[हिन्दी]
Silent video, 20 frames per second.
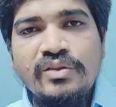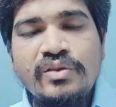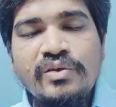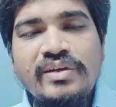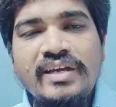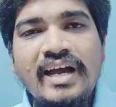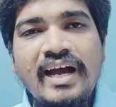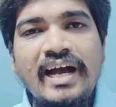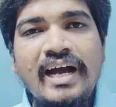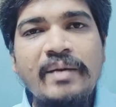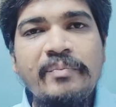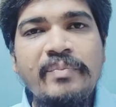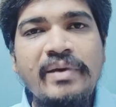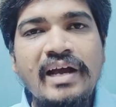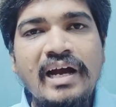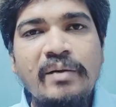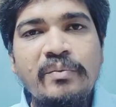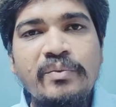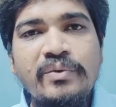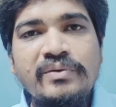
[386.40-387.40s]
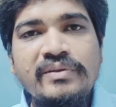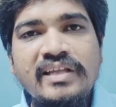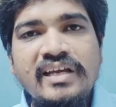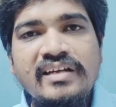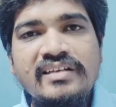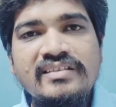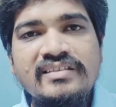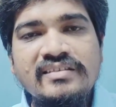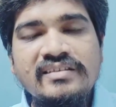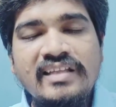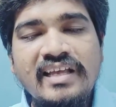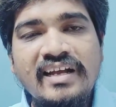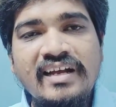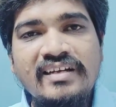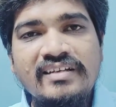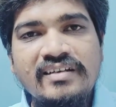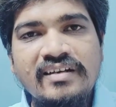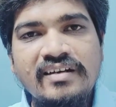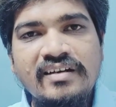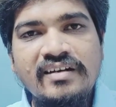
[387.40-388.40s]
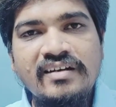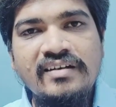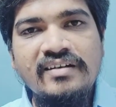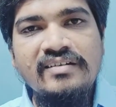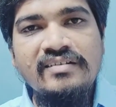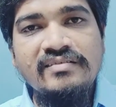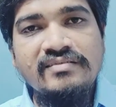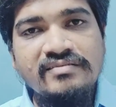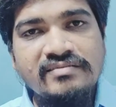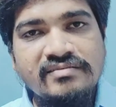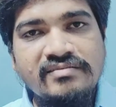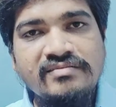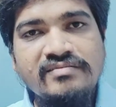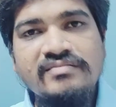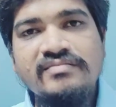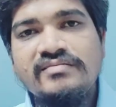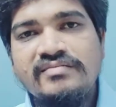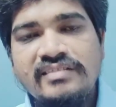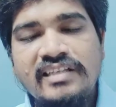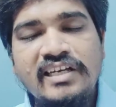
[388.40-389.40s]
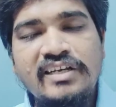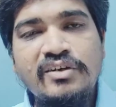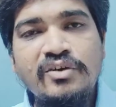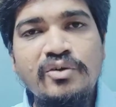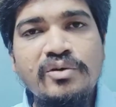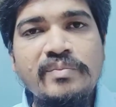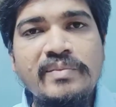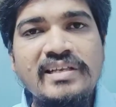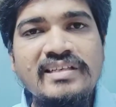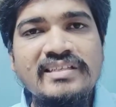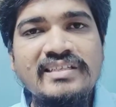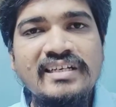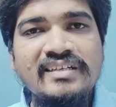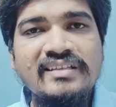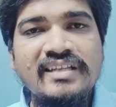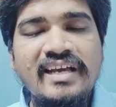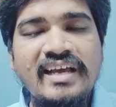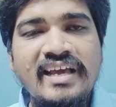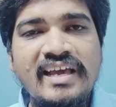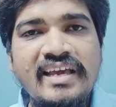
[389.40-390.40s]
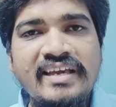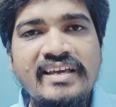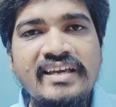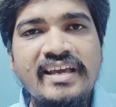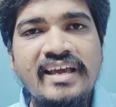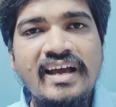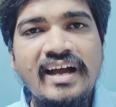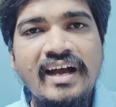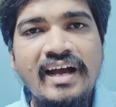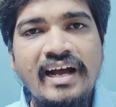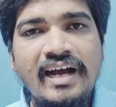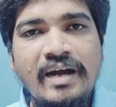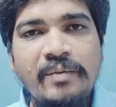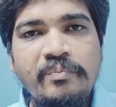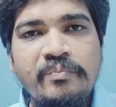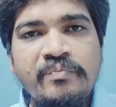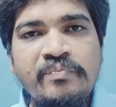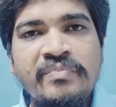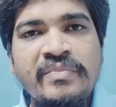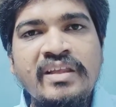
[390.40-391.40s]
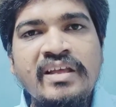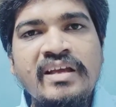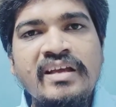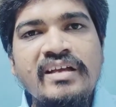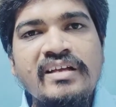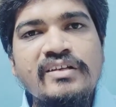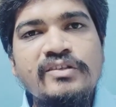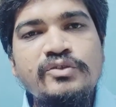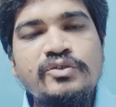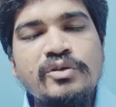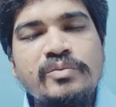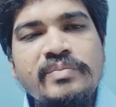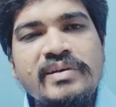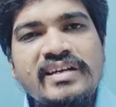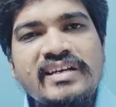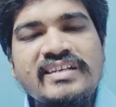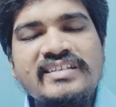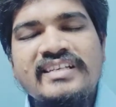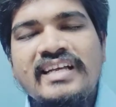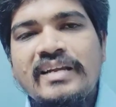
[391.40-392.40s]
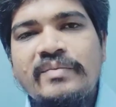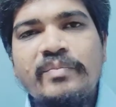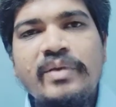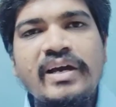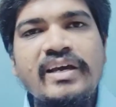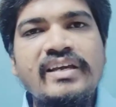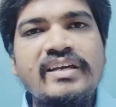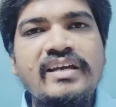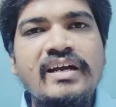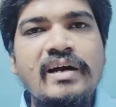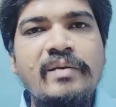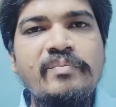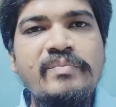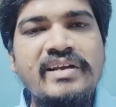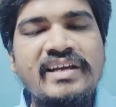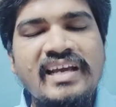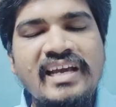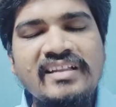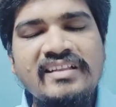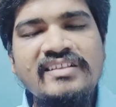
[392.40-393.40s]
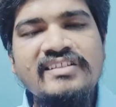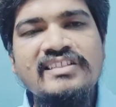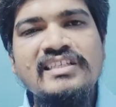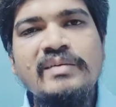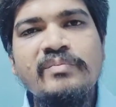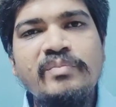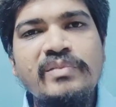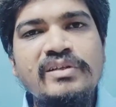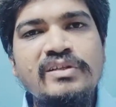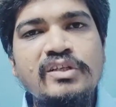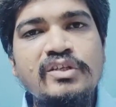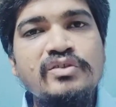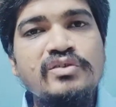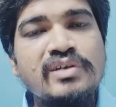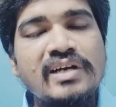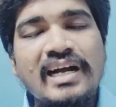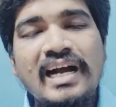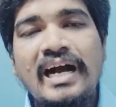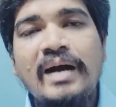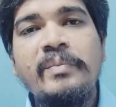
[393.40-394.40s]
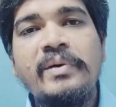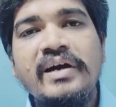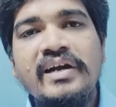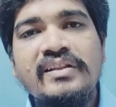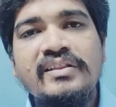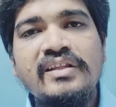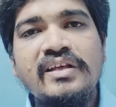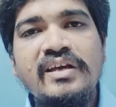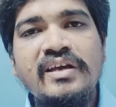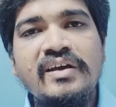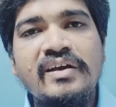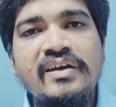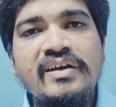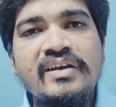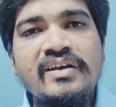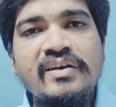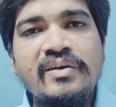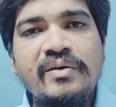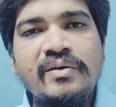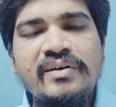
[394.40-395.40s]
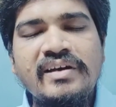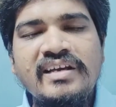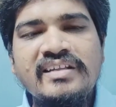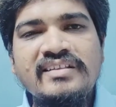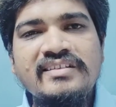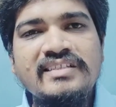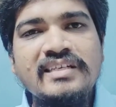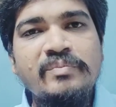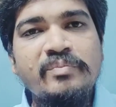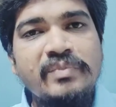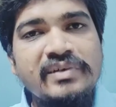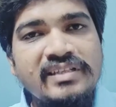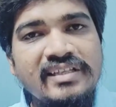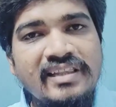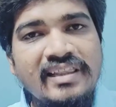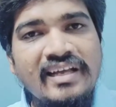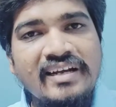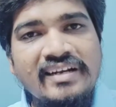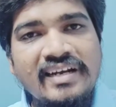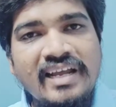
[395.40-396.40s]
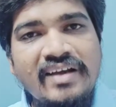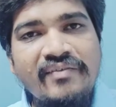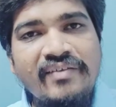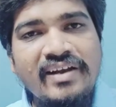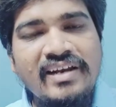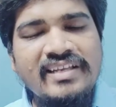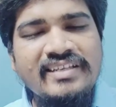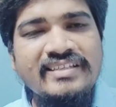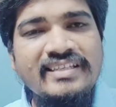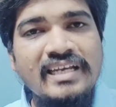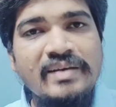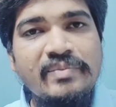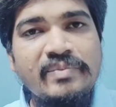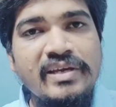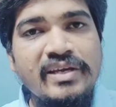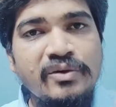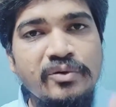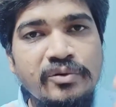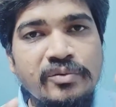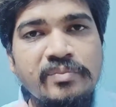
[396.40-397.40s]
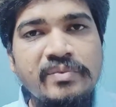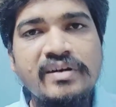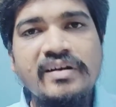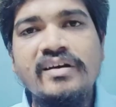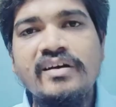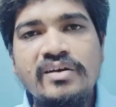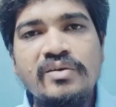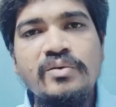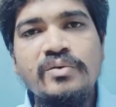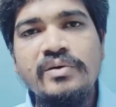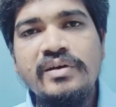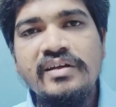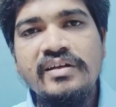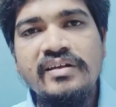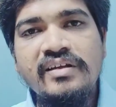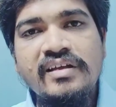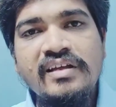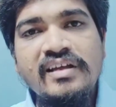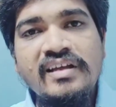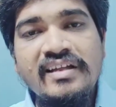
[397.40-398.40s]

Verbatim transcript: तो यहाँ पे आपको देख देख आ, देखने को मिल सकता है कि आप जो भी किसान भाई अपने खेती संबंधी जो काम करते हैं और खेती संबंधित लगने वाले सभी उपकरणों के